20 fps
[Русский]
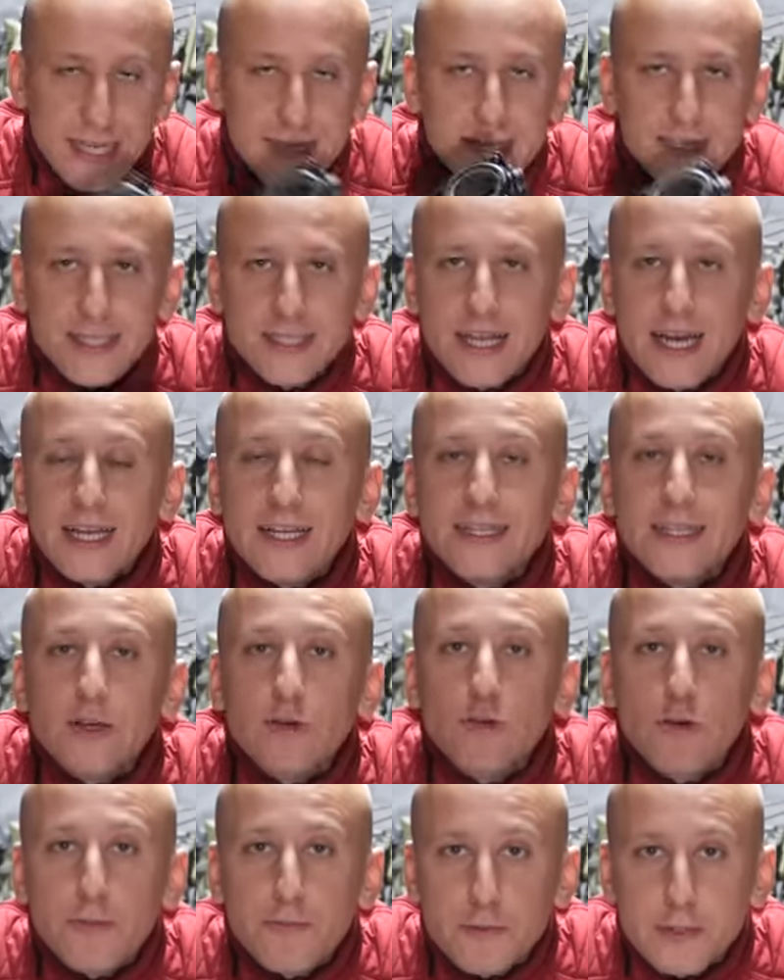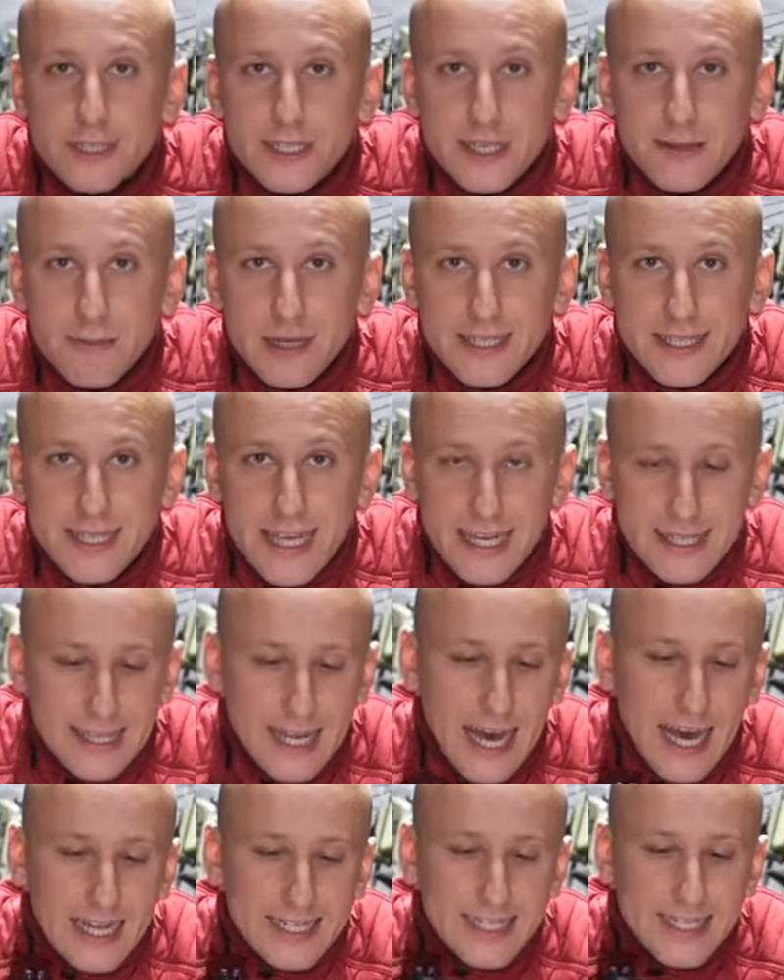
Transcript: Вся эта деталь это корпус термостата.